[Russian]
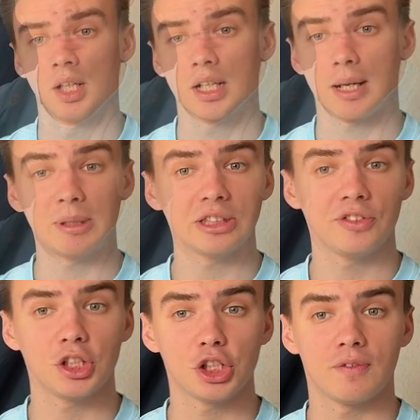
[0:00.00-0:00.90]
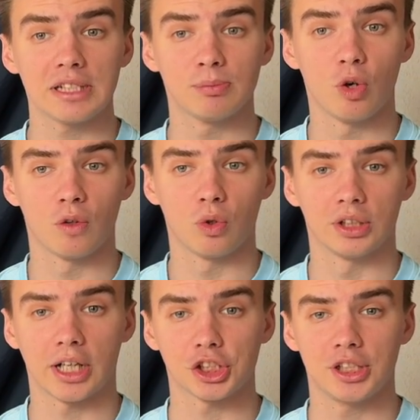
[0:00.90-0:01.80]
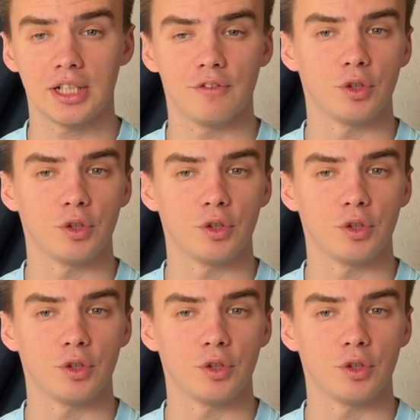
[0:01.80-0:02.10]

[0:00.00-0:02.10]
Команда 2008 года рождения в